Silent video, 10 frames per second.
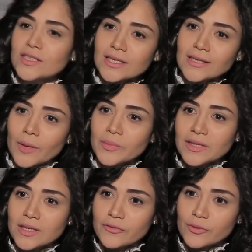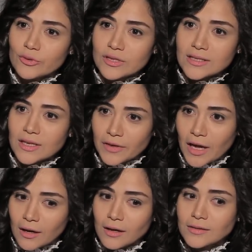شخصية عم ضية في المسلسل في
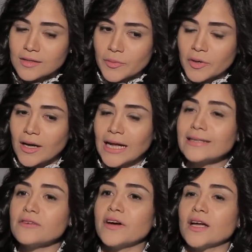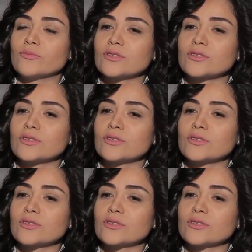الحلقات السابقة هل دفع